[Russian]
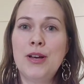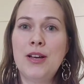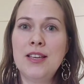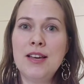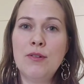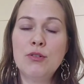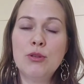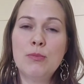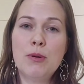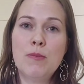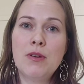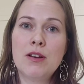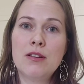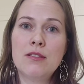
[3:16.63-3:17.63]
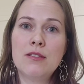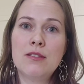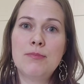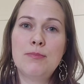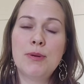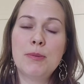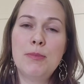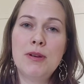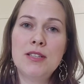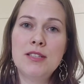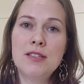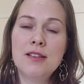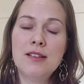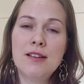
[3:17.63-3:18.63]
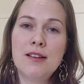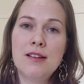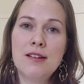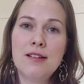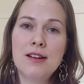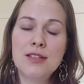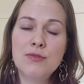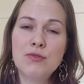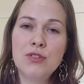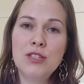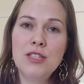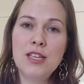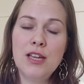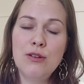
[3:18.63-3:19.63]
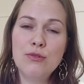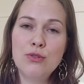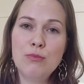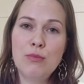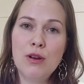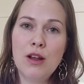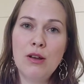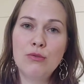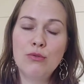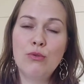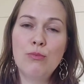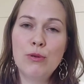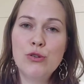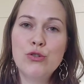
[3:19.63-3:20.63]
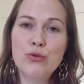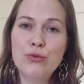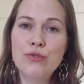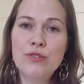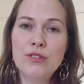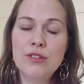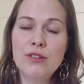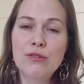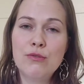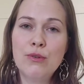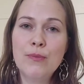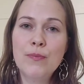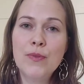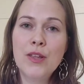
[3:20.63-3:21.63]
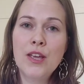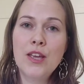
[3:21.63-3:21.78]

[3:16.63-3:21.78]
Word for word: я вот, например, э, приблизительно раз в неделю собираю такую большую стирку